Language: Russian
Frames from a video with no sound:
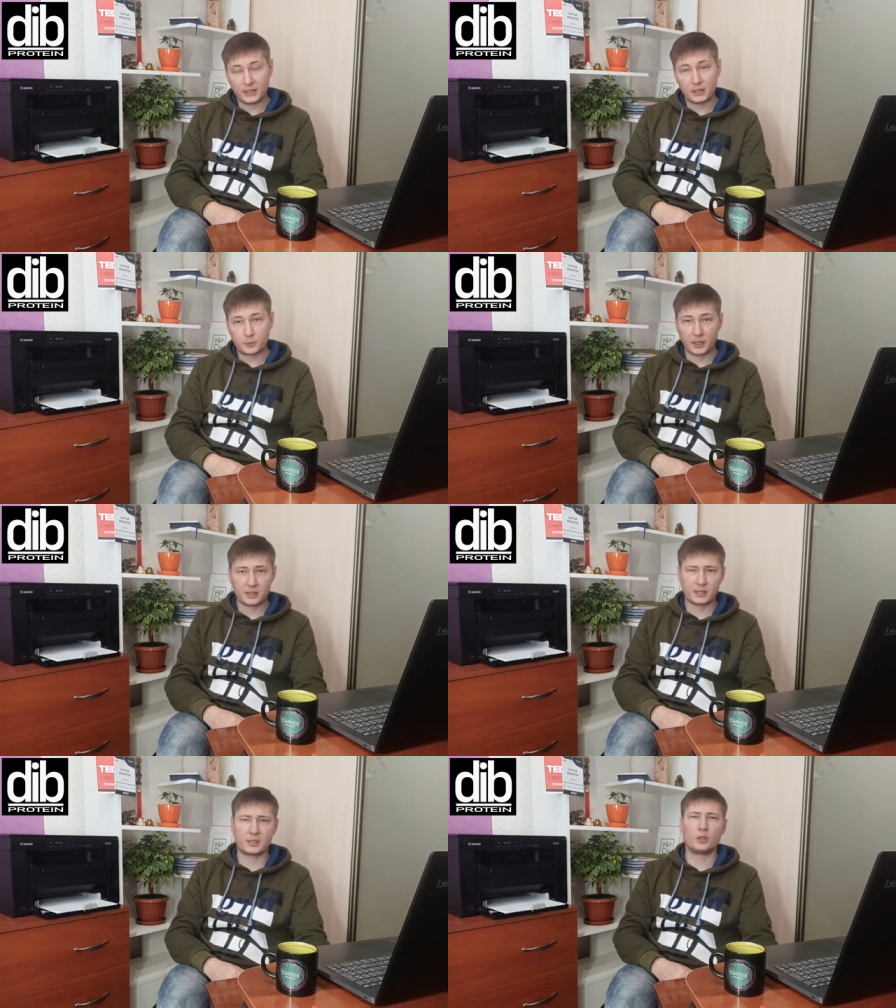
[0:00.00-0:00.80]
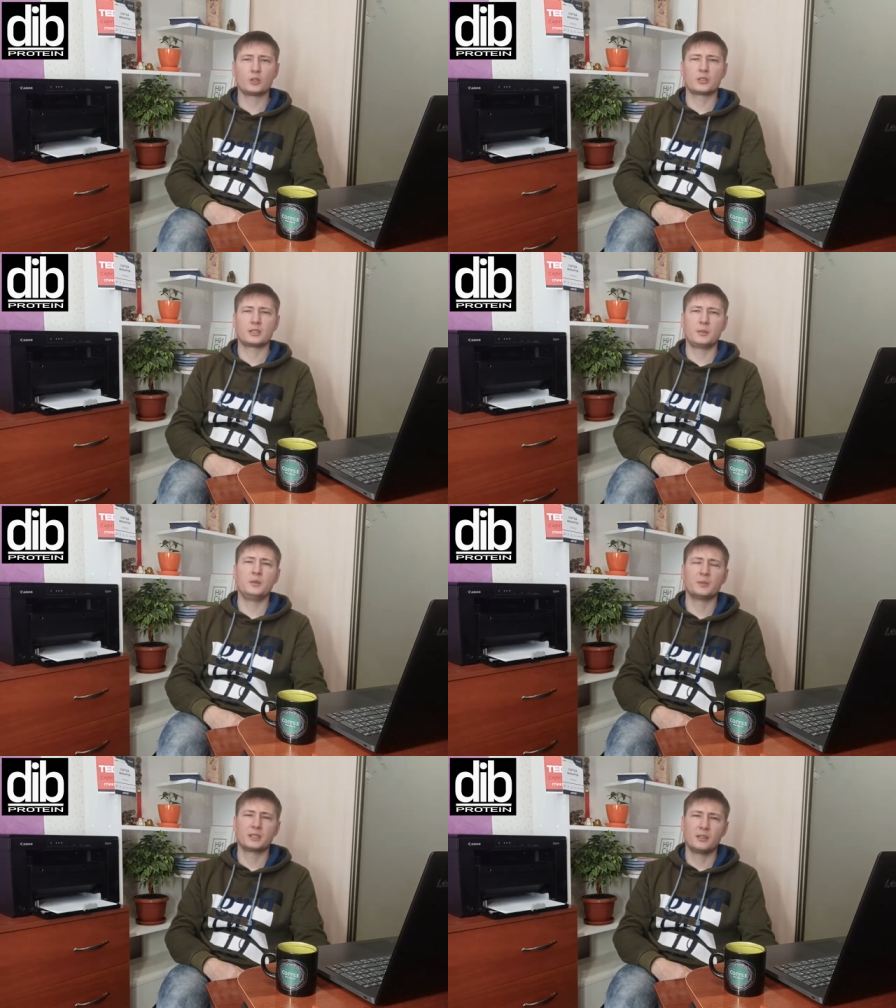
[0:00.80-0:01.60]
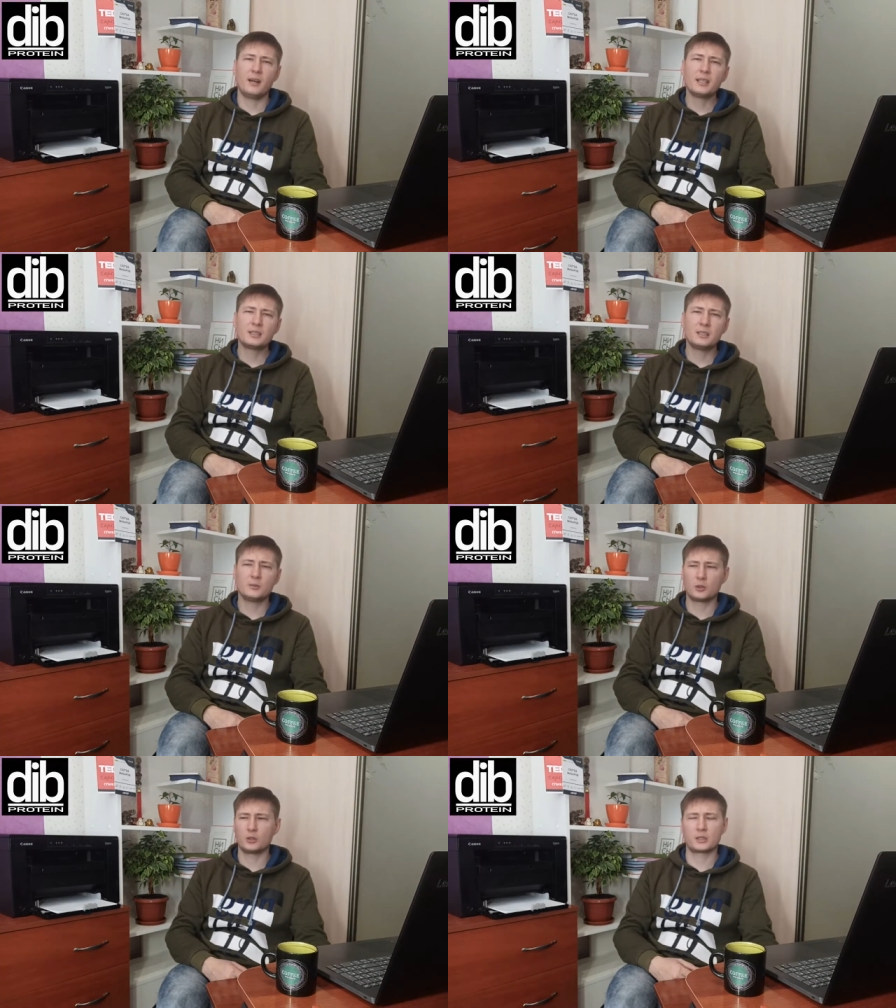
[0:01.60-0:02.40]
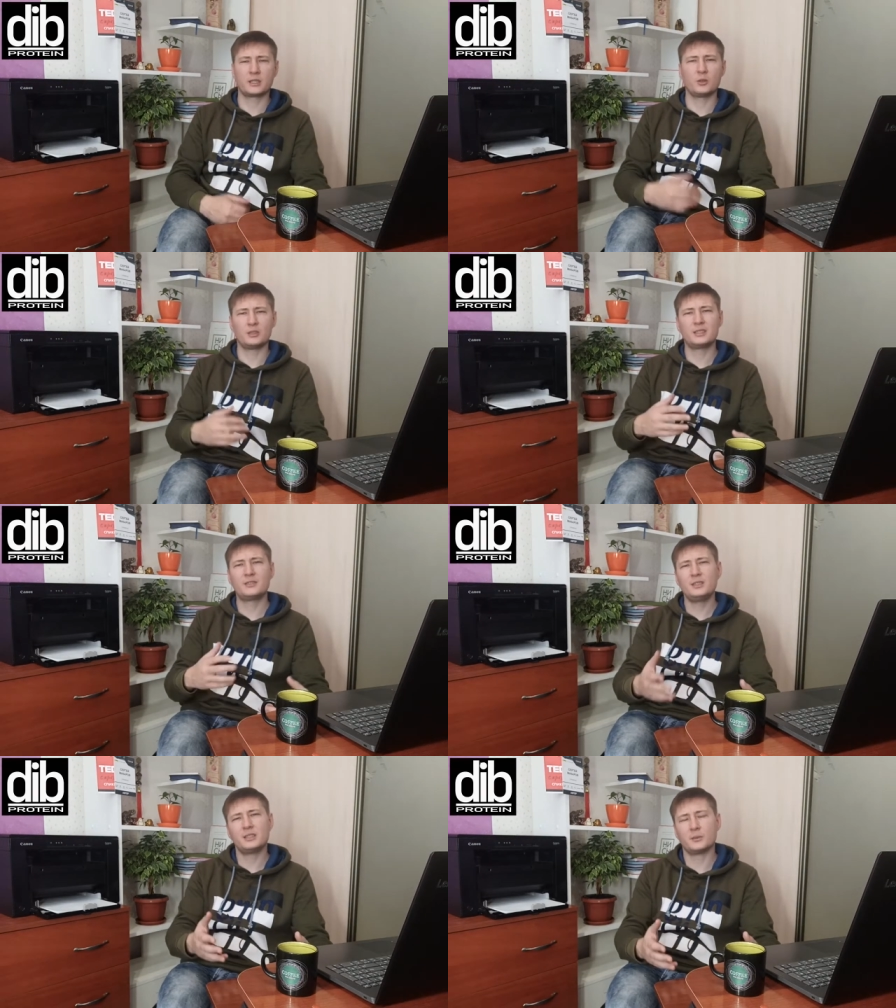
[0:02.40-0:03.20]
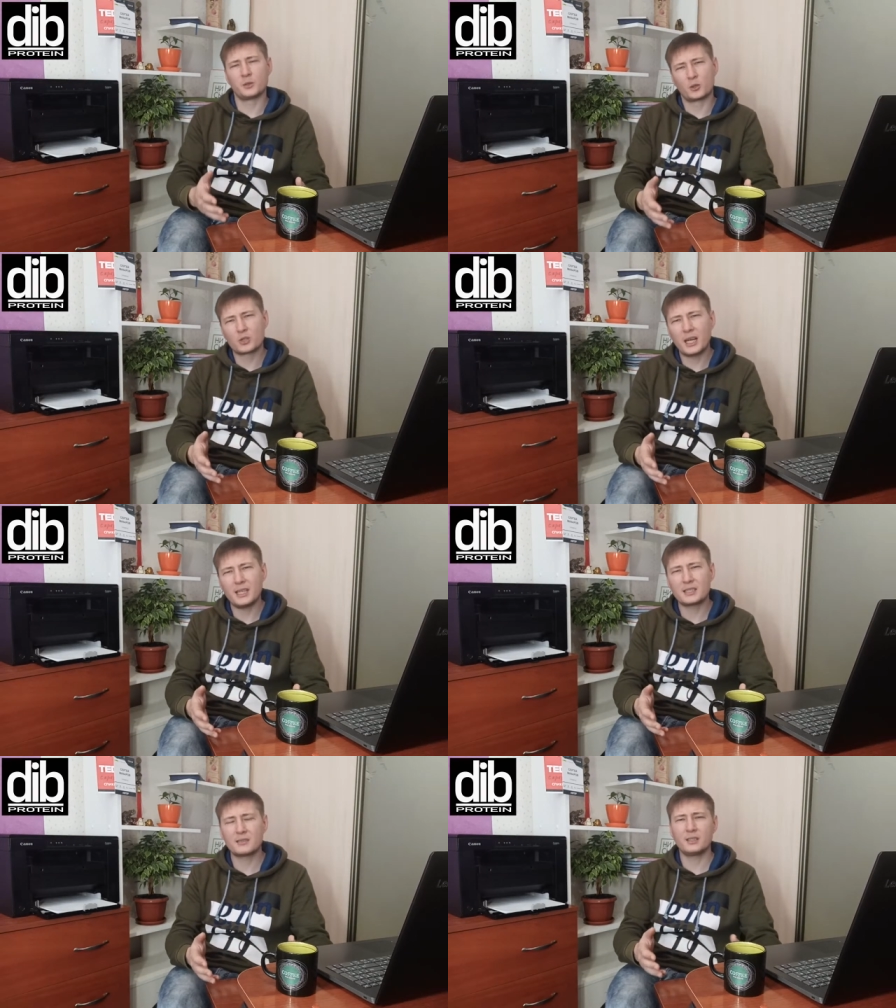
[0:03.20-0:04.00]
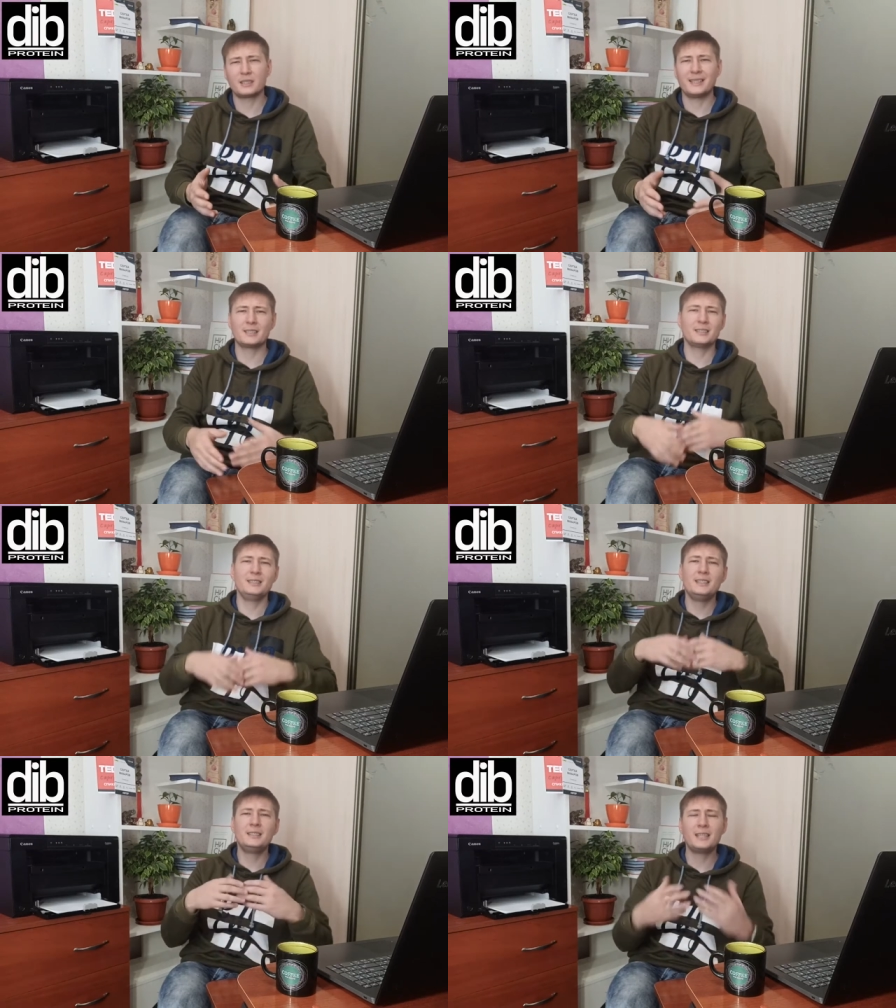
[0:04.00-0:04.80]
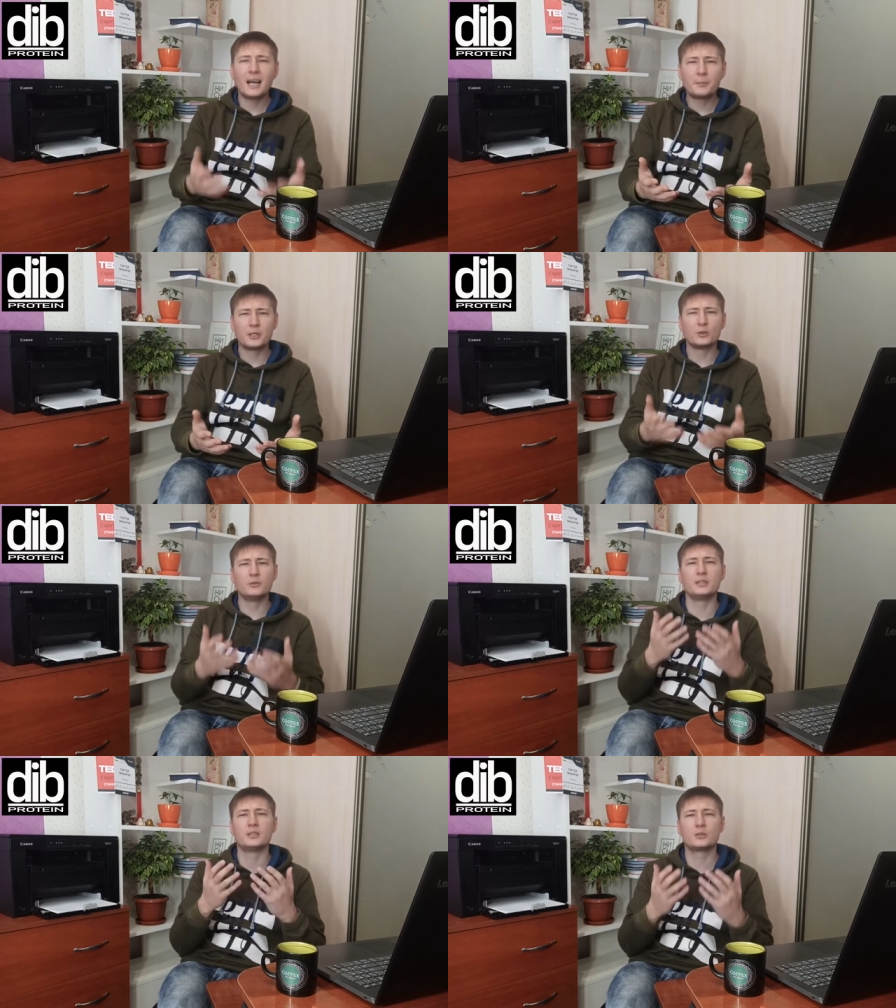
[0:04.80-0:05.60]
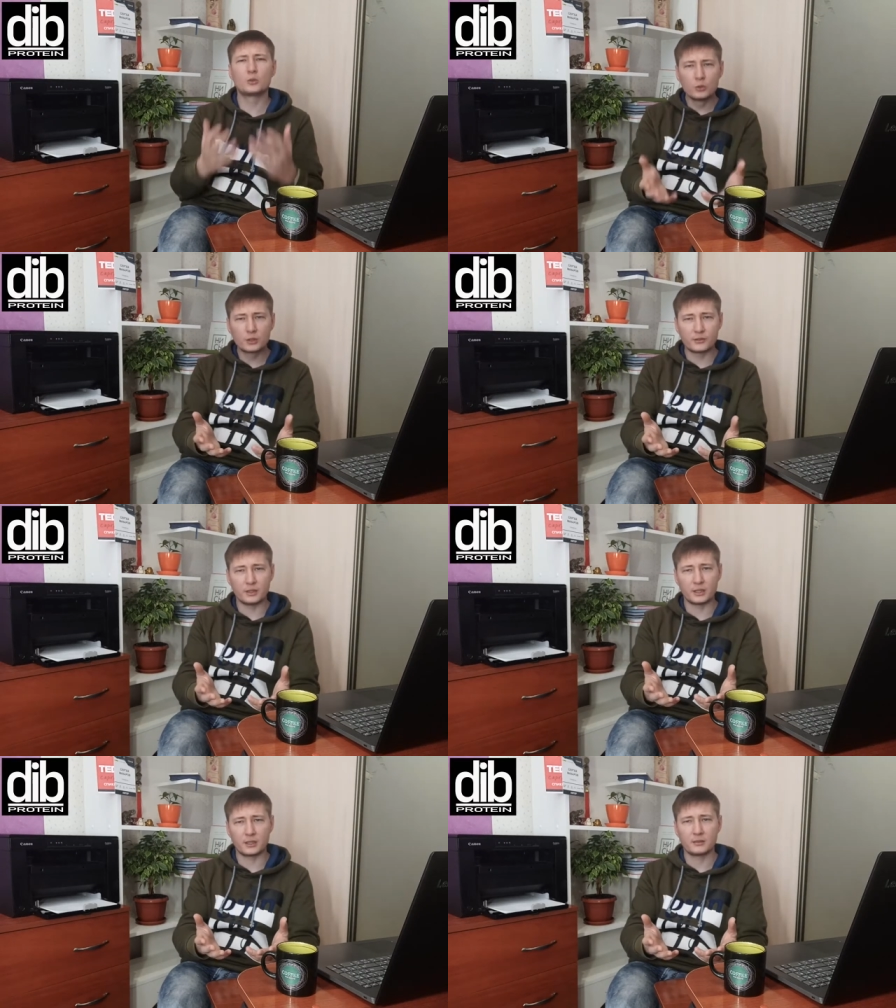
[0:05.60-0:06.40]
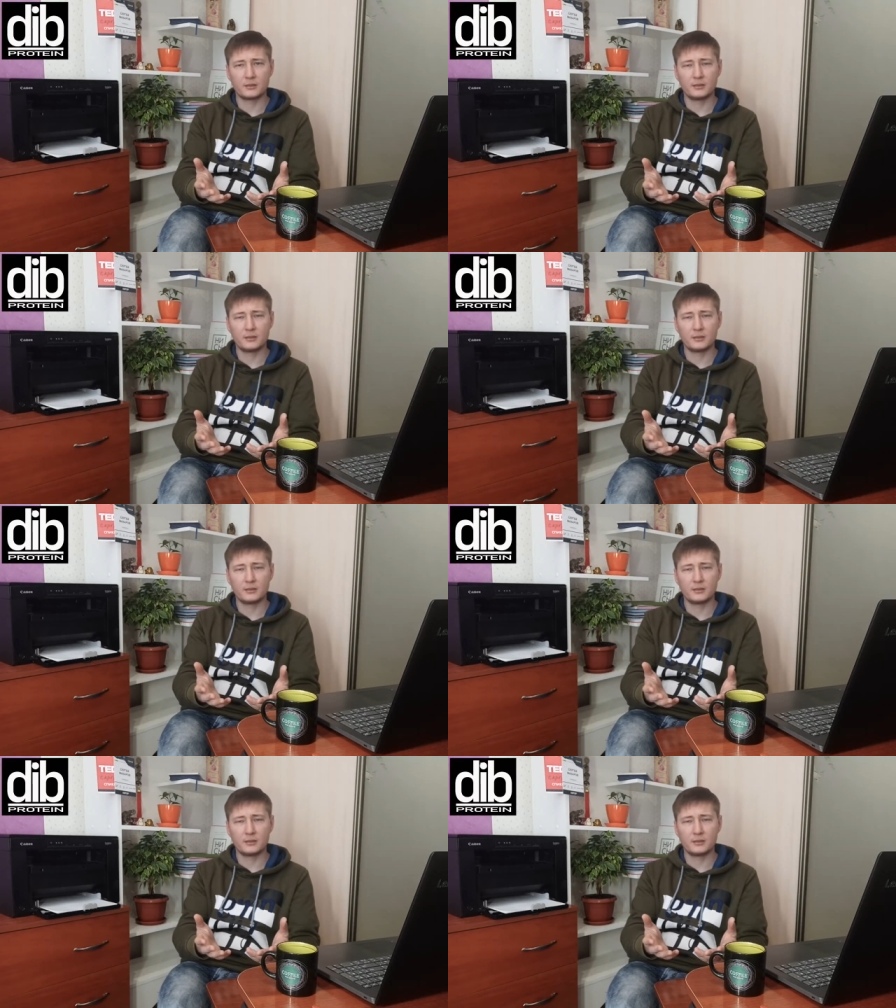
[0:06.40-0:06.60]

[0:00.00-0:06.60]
этот бренд создается самим основателем, то есть, когда он действительно погружается в это, это нельзя придумать искусственно,